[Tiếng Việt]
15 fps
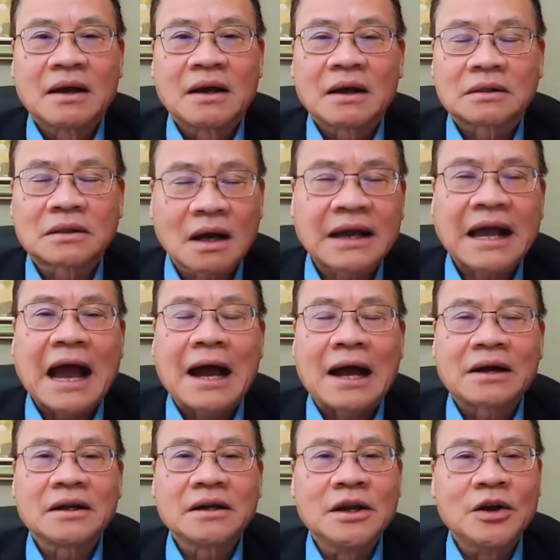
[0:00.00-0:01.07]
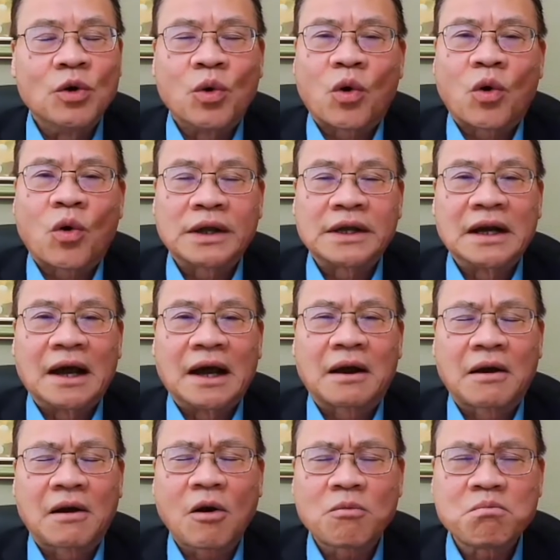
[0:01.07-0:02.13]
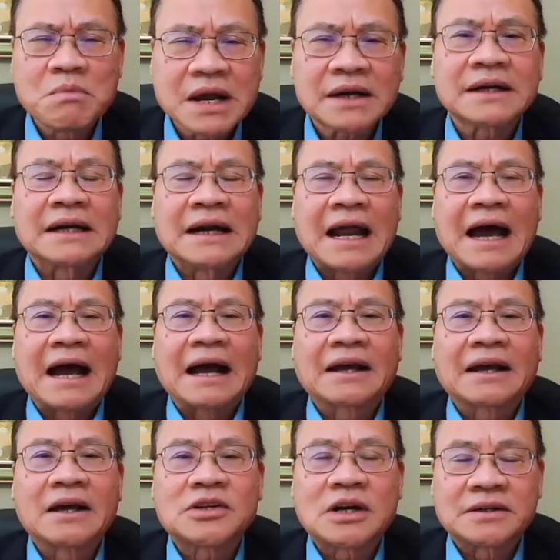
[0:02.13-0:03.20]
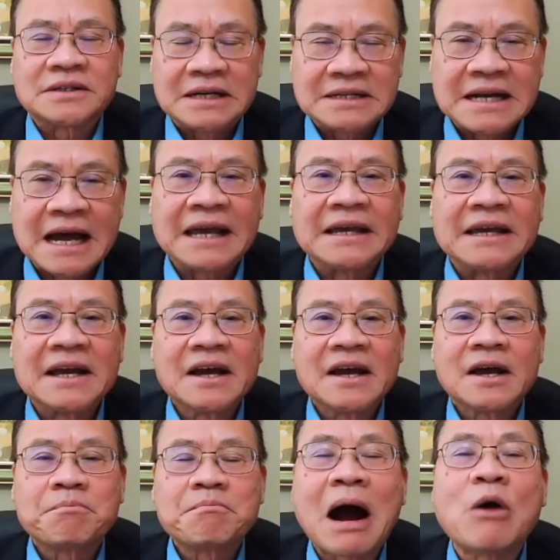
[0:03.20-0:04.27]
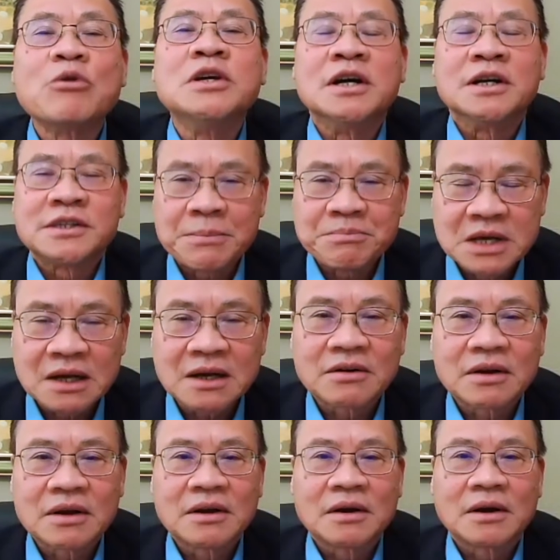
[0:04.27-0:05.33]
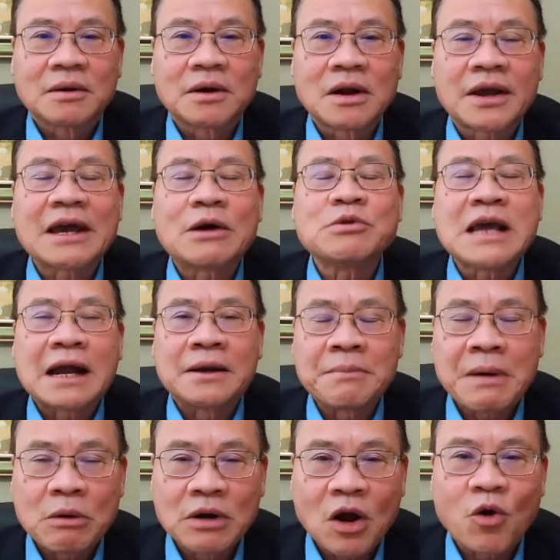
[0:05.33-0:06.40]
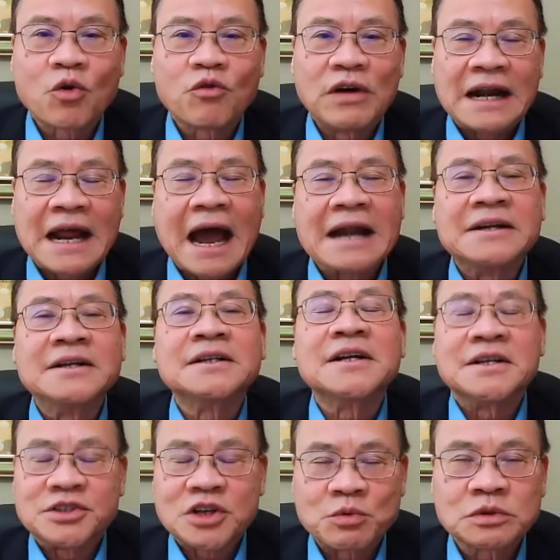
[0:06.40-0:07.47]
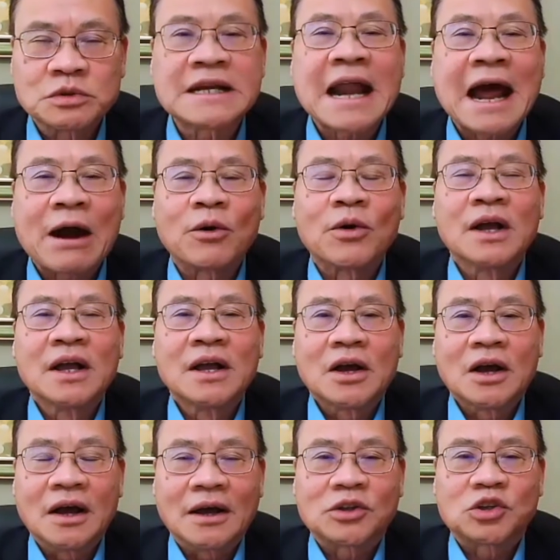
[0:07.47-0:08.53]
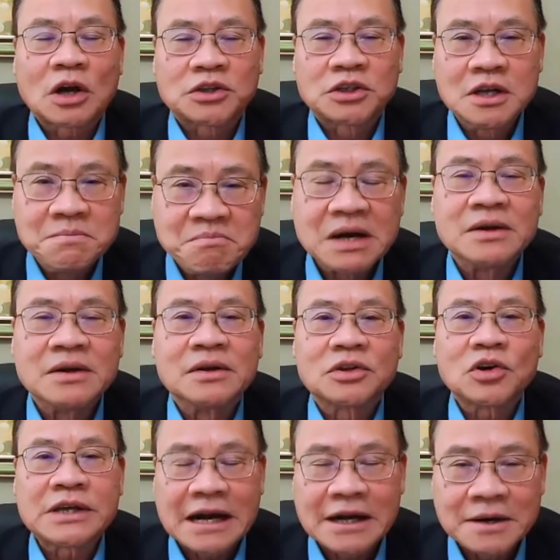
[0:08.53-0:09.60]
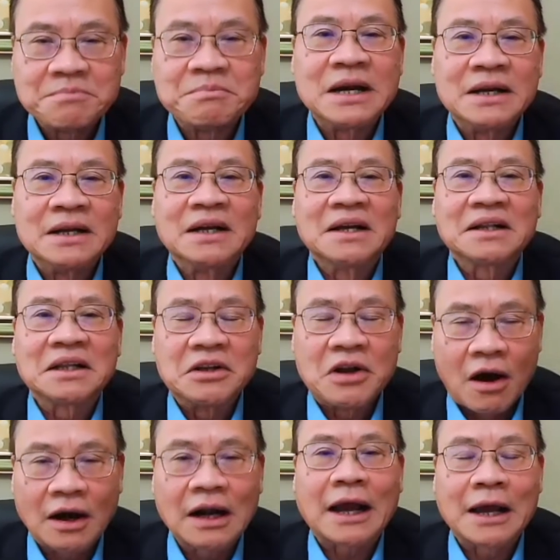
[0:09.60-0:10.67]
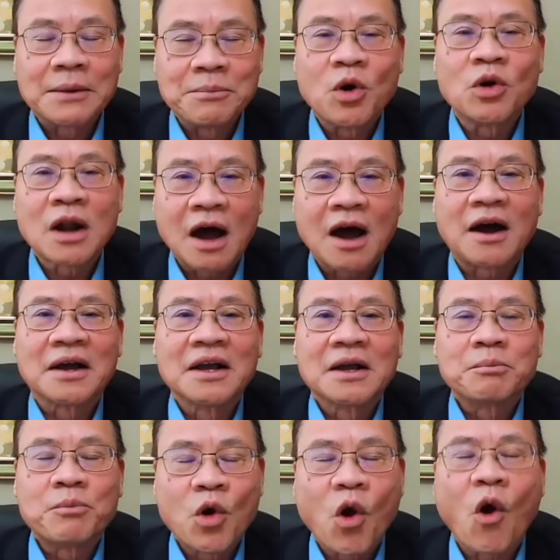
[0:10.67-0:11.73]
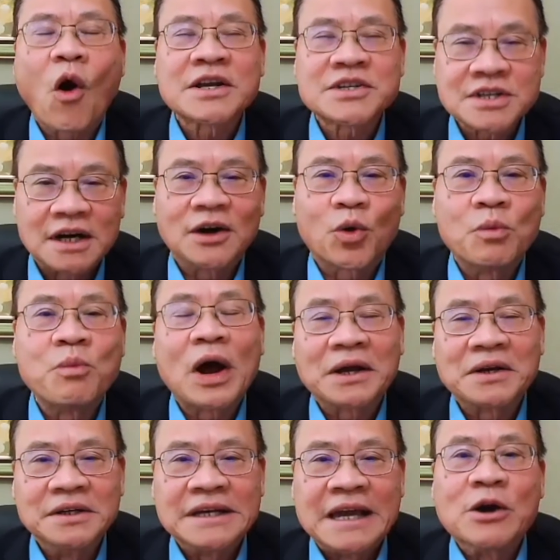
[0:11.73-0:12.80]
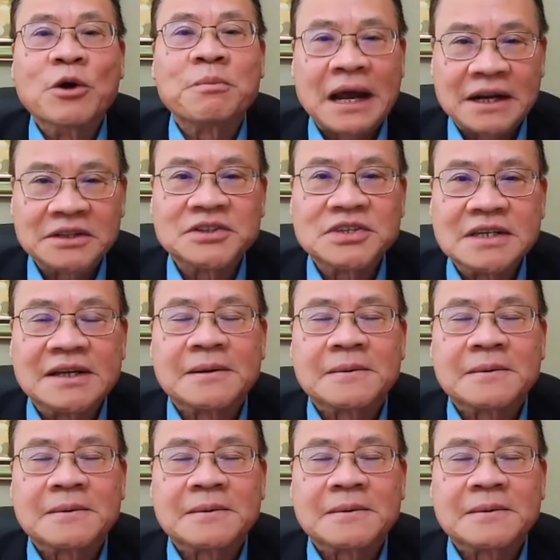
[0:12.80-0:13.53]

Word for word: tất cả đều coi như là không biết rằng là cái tâm dịch này bao giờ chấm dứt nó kéo dài đến bao lâu và đã ảnh hưởng đời sống thế nào à, cho chính mình cho gia đình mình thì đó là cái mối lo mối hoảng sợ của mọi người ngày hôm nay đó thưa chị